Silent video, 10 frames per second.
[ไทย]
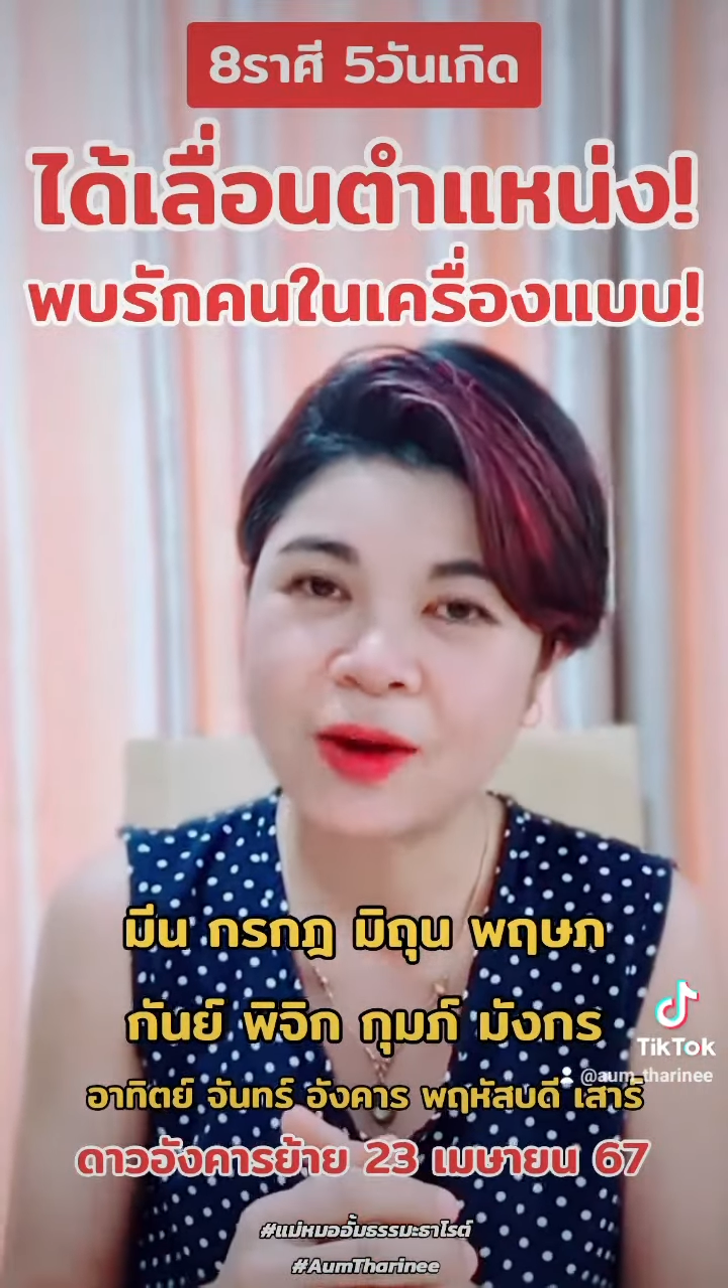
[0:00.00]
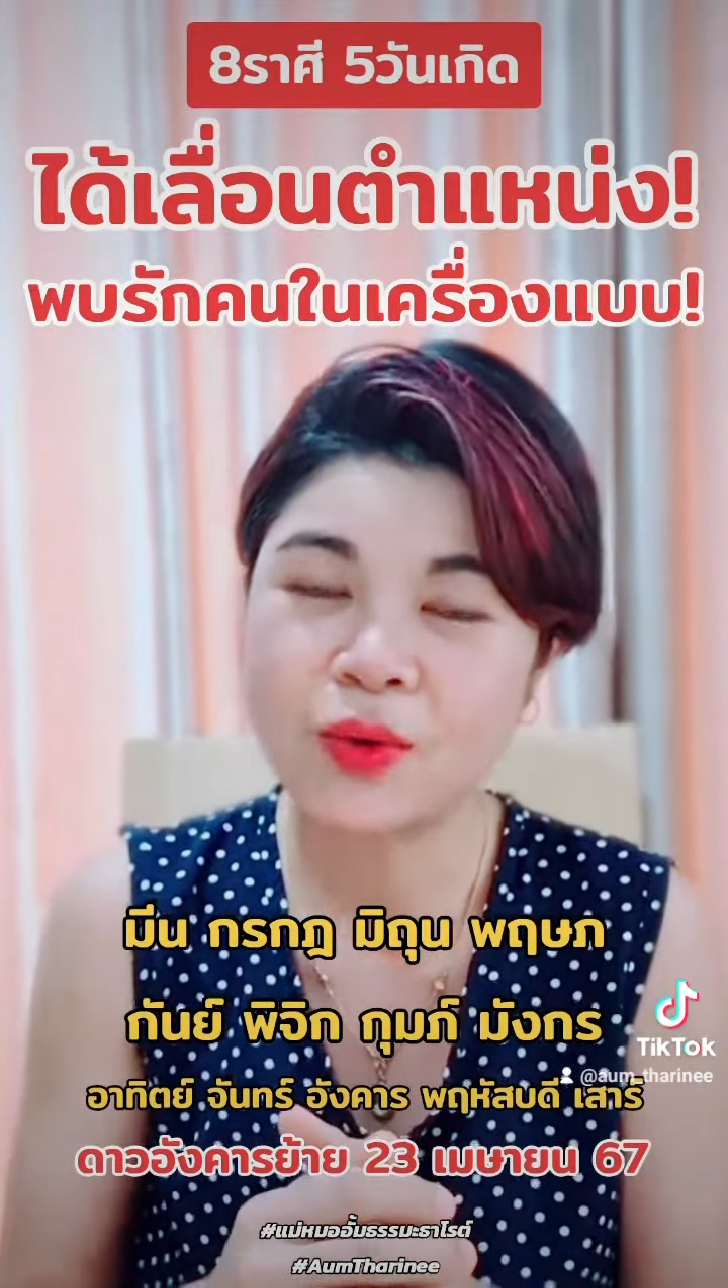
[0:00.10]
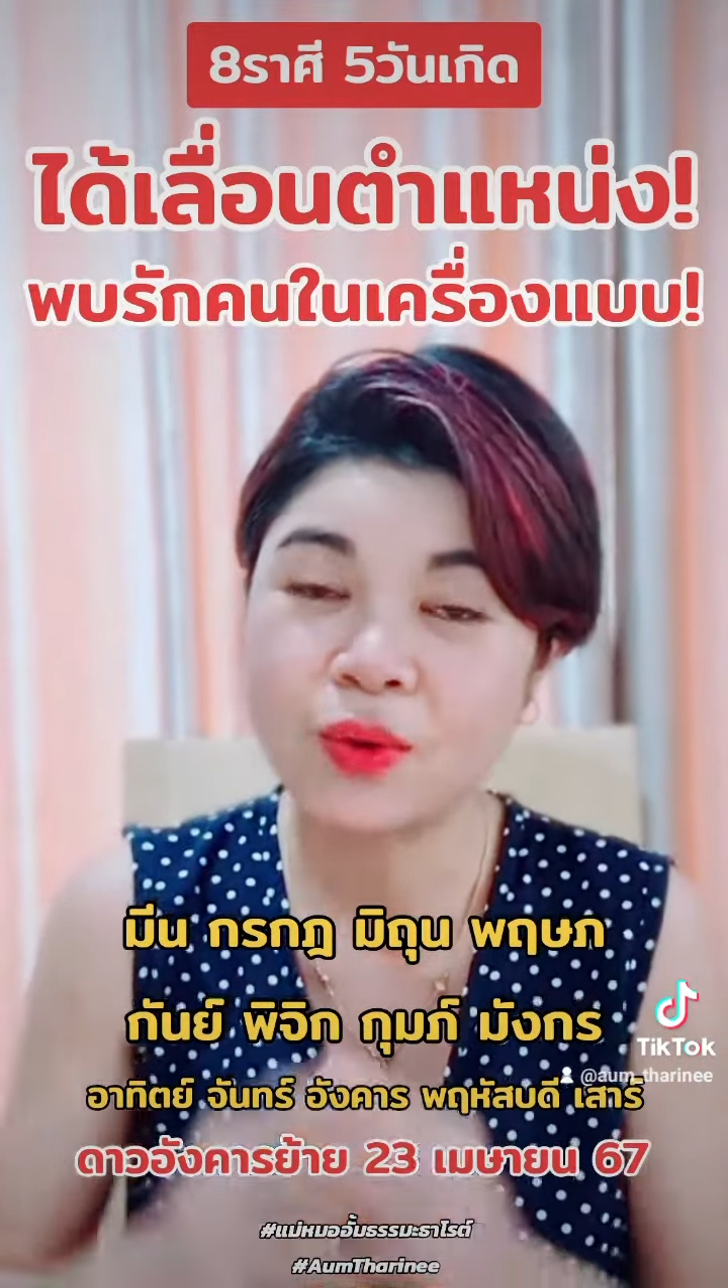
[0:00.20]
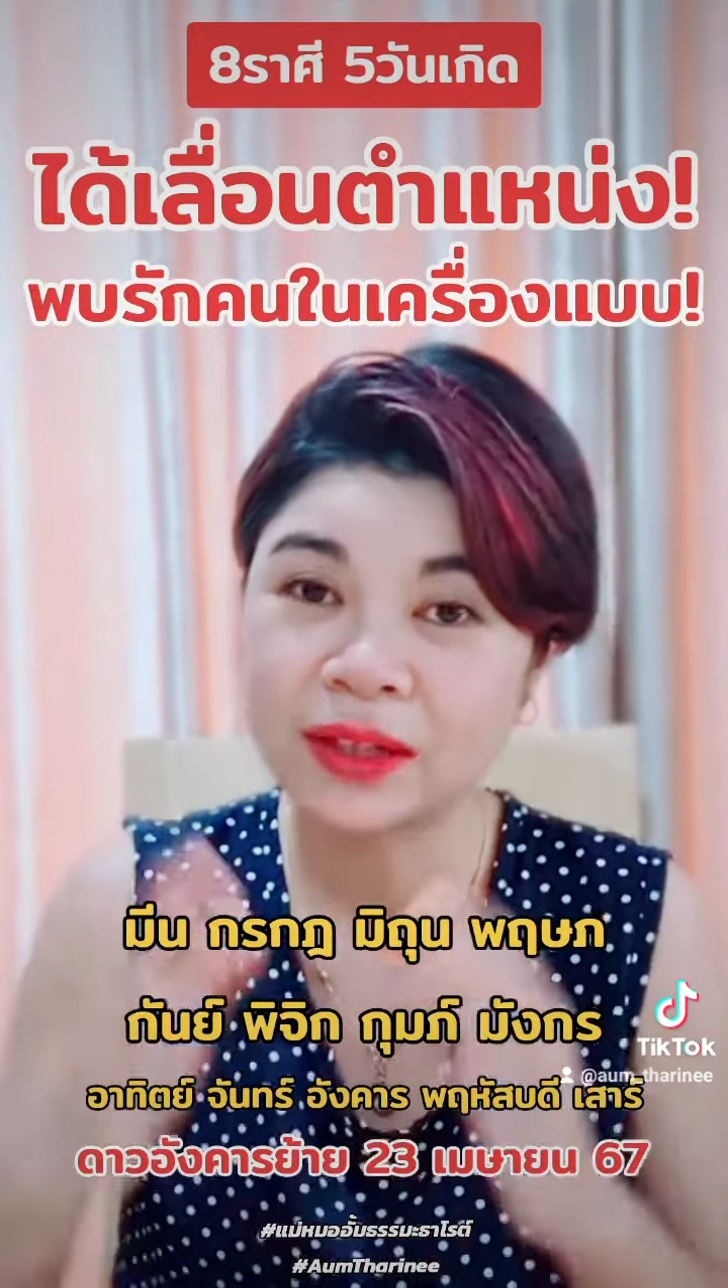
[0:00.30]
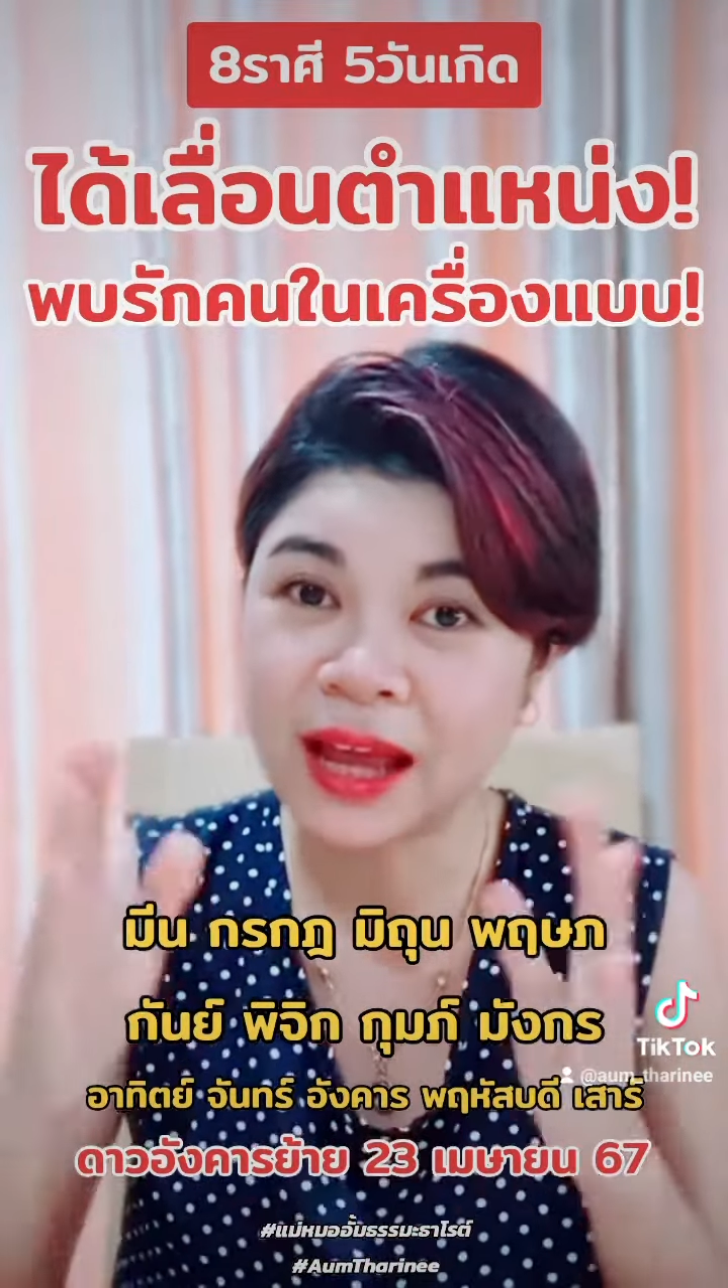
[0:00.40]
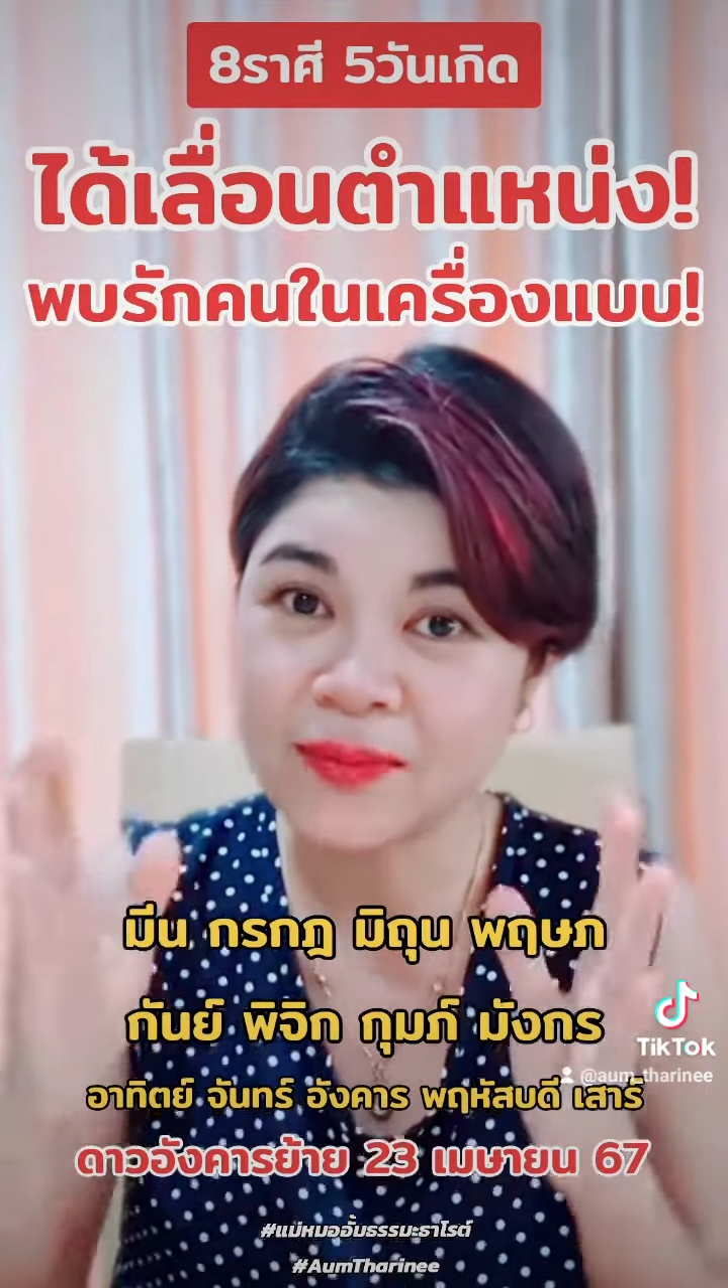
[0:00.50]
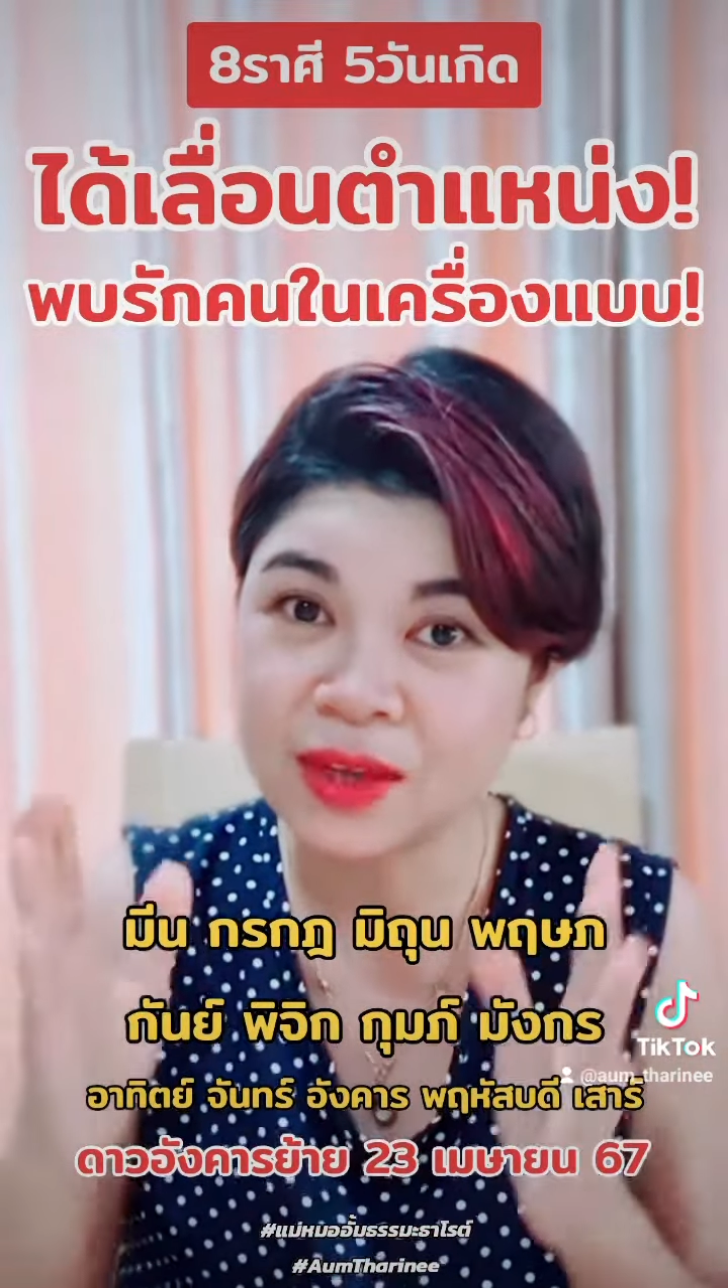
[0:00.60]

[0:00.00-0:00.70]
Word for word: ของคุณให้